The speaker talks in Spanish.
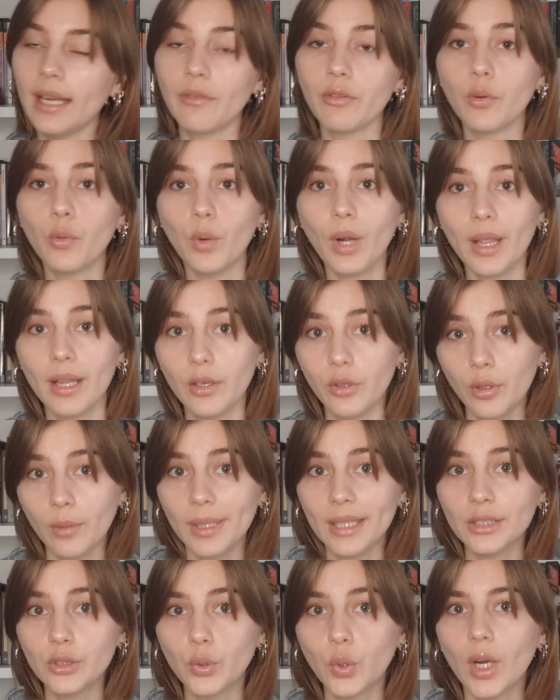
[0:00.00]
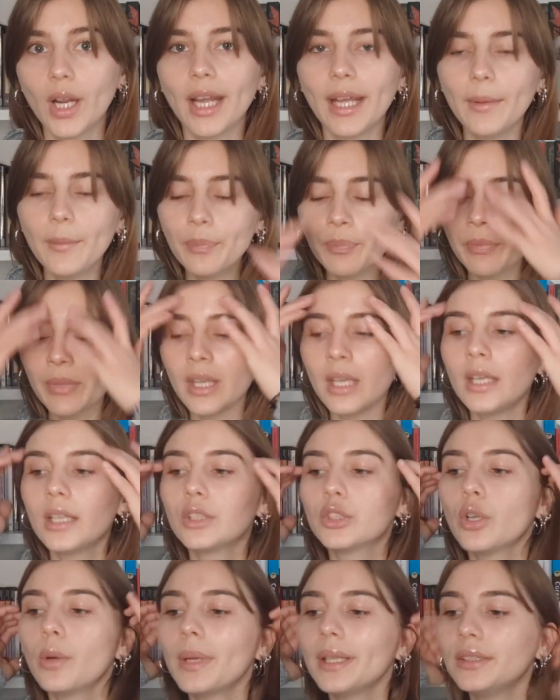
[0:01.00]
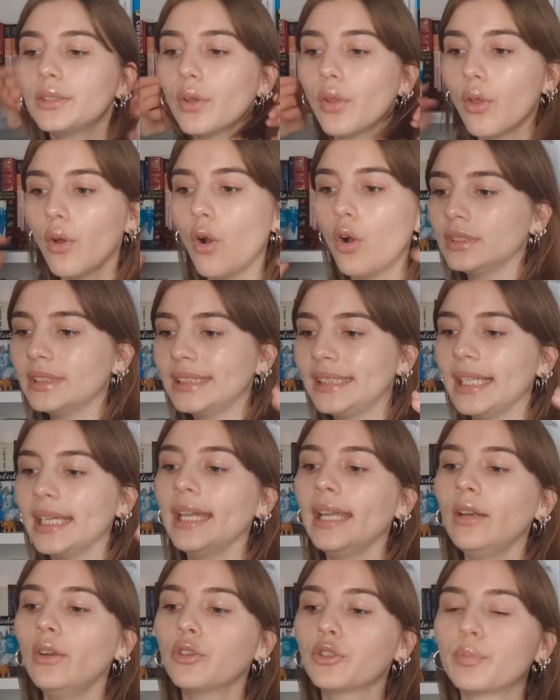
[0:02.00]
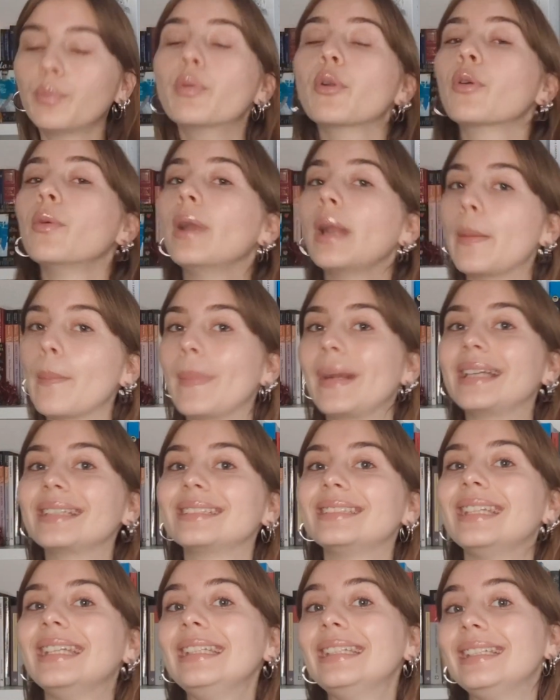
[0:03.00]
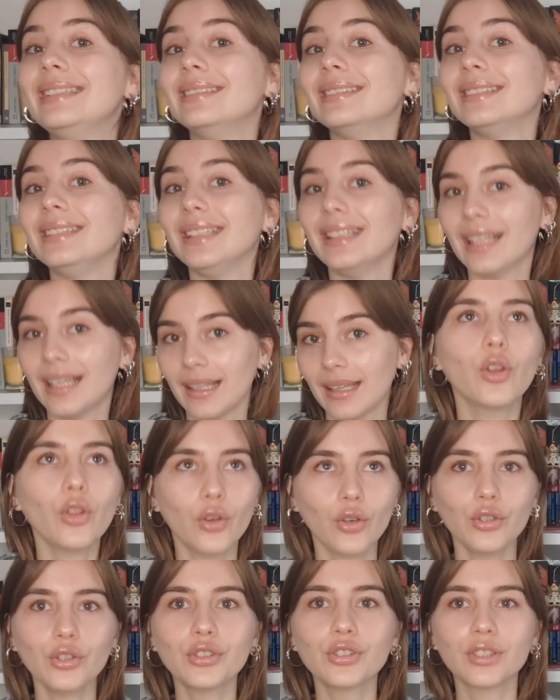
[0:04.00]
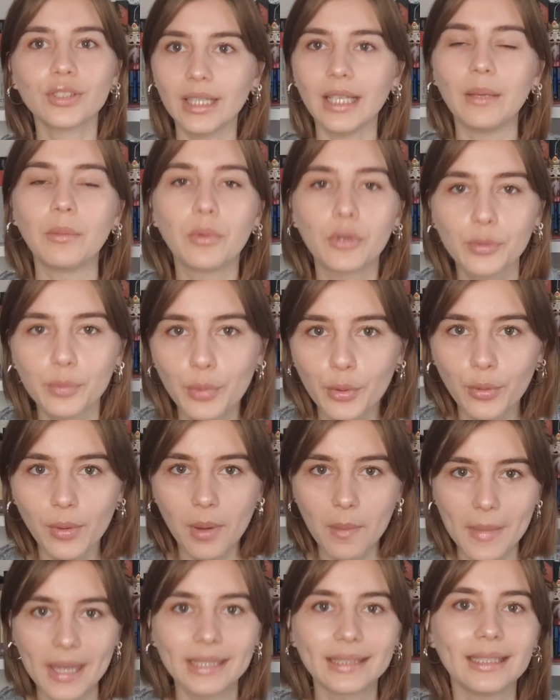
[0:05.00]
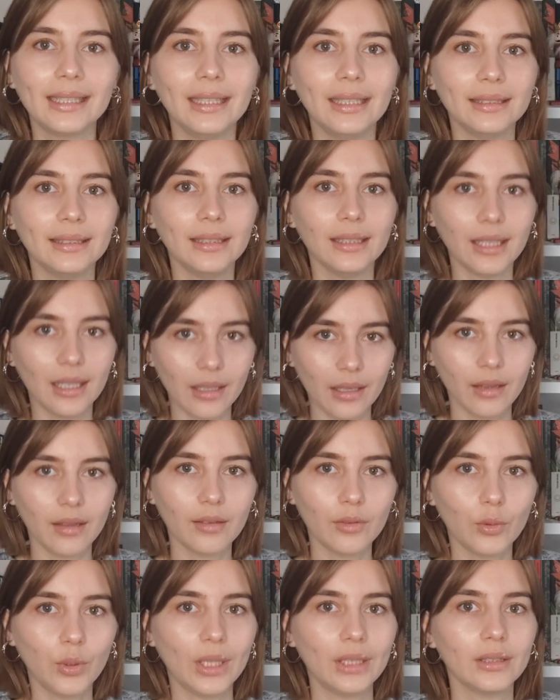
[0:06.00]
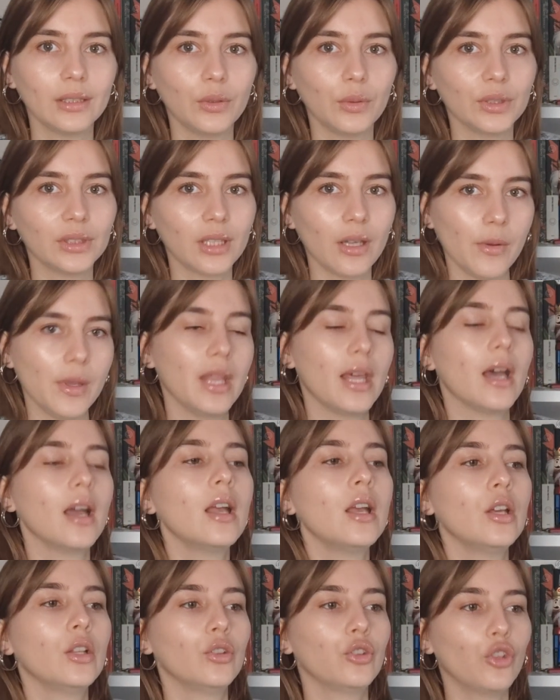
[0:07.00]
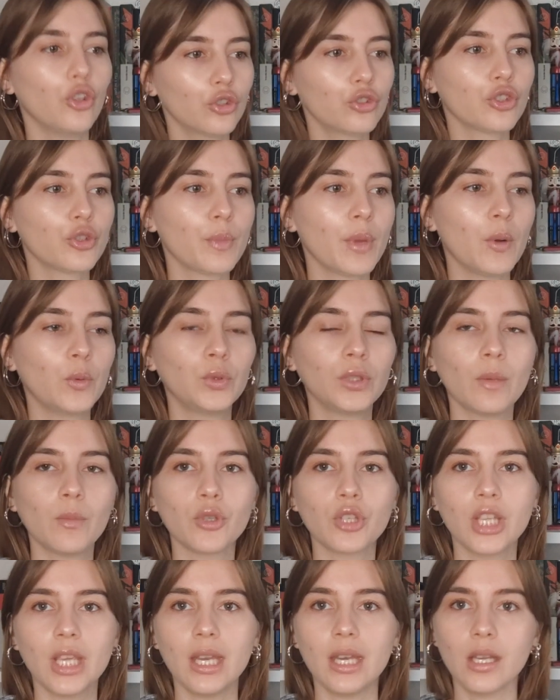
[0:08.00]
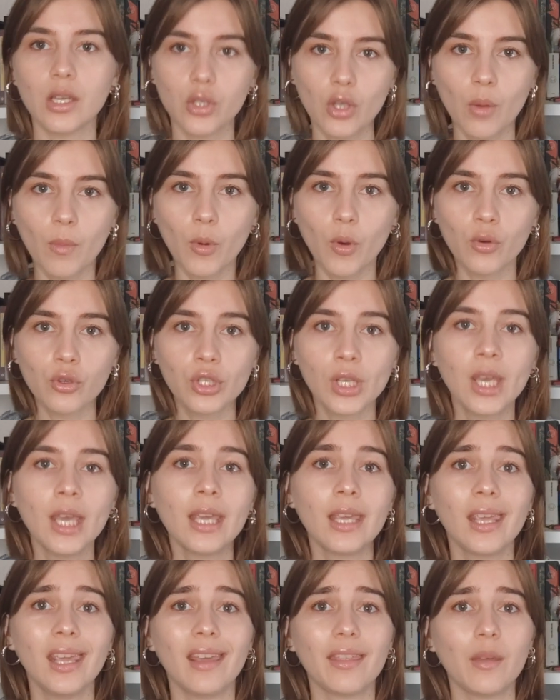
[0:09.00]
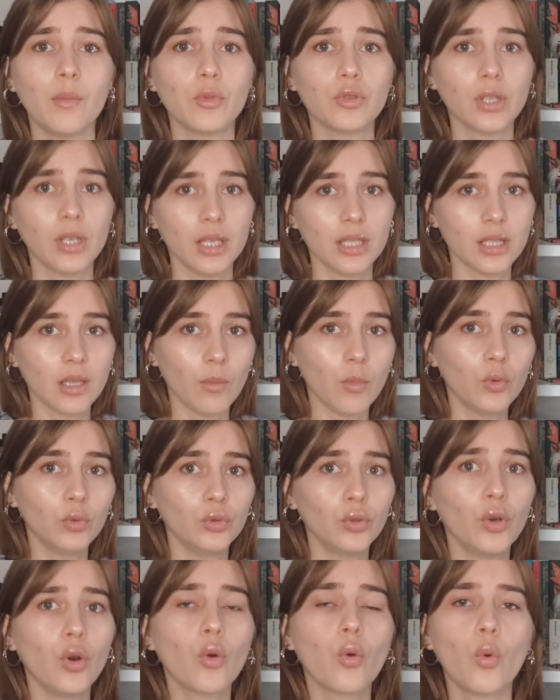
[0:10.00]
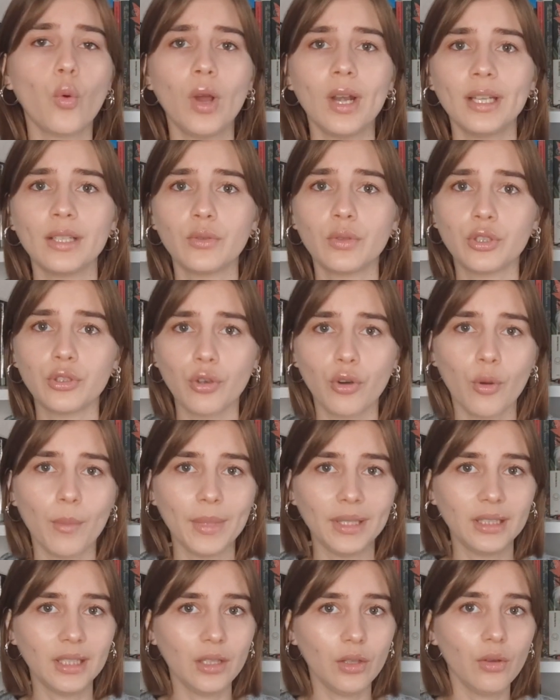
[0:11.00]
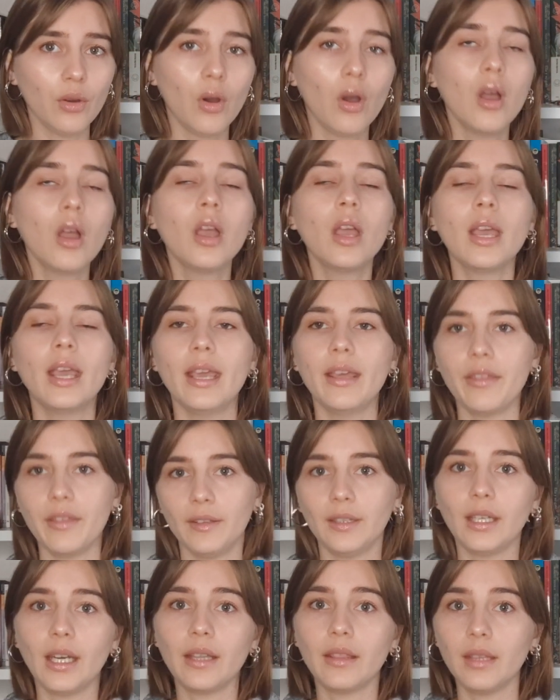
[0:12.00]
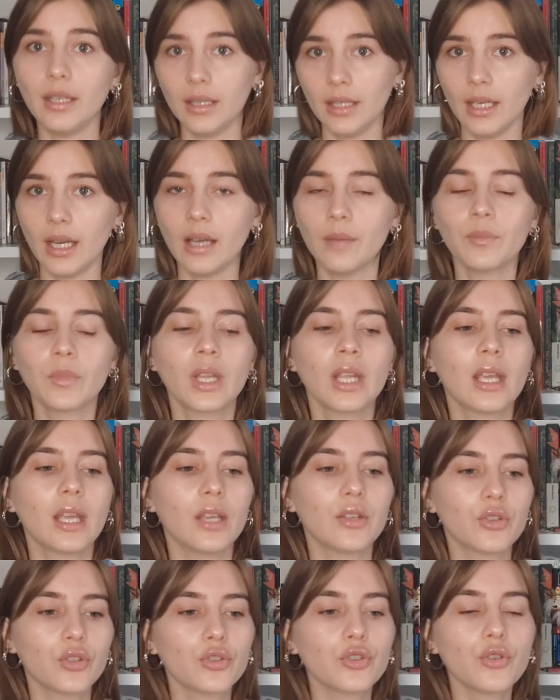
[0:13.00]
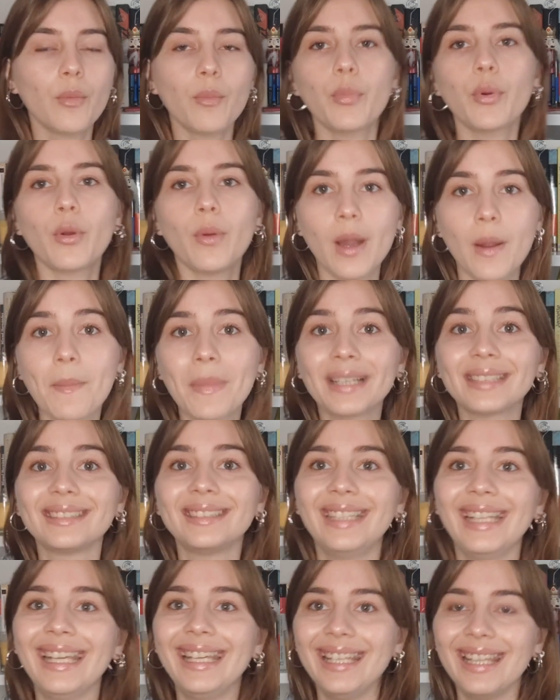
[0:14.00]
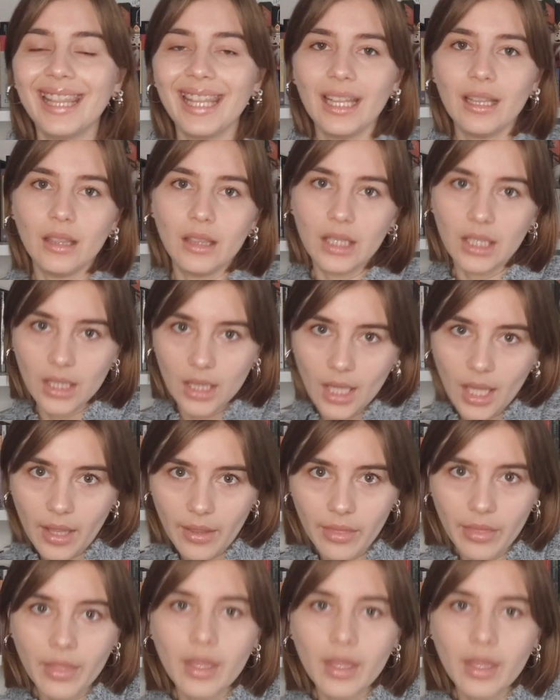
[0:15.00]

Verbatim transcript: la figura del doble surge sobre todo de los problemas de identidad. Todos tenemos problemas de identidad durante nuestra vida. Todos nos preguntamos quiénes somos, qué hacemos en este mundo, cuál es nuestro cometido, etcétera, etcétera. Esos son problemas de identidad.